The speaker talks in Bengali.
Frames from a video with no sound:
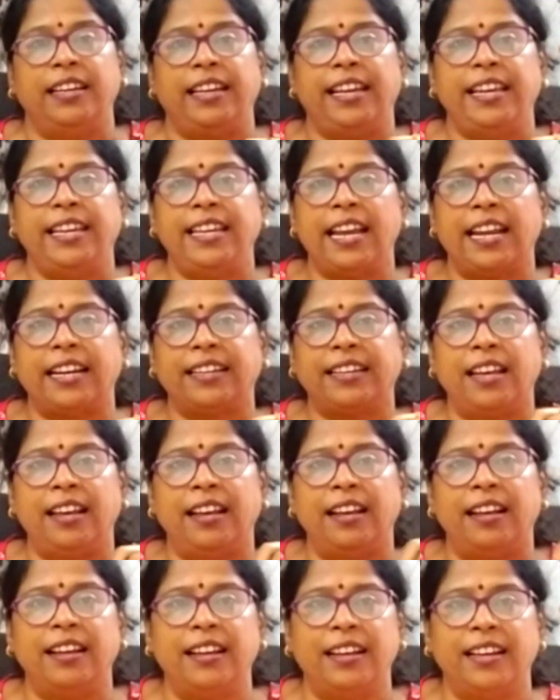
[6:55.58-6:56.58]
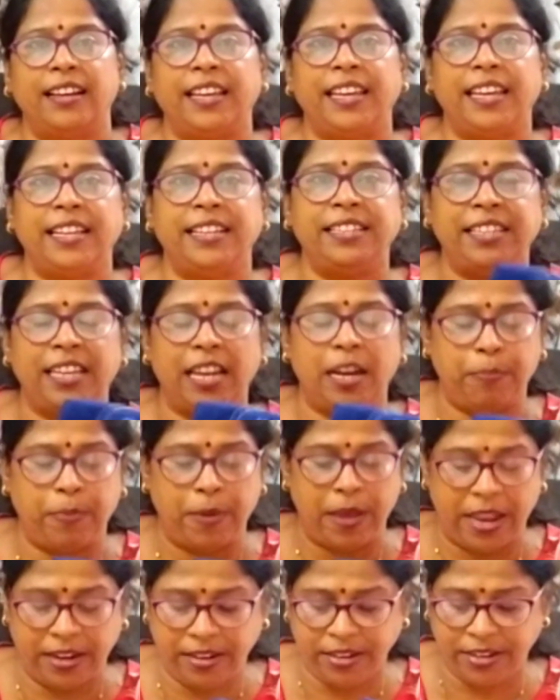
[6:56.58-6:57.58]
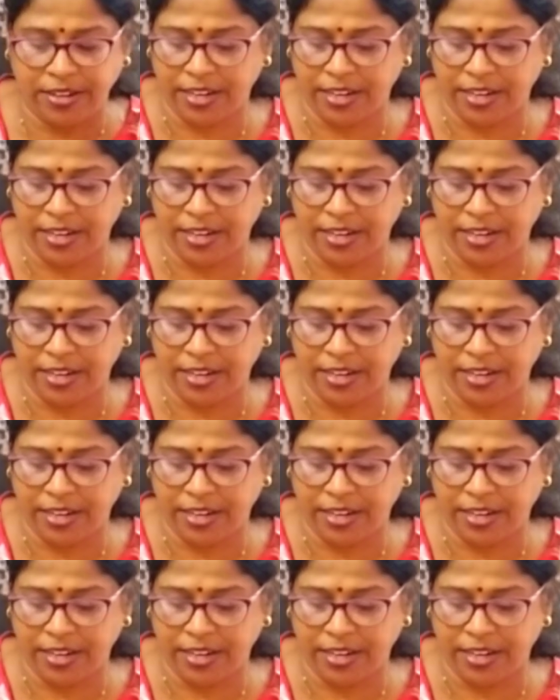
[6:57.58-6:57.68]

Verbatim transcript: এই একটা গেঞ্জি আর প্যান্ট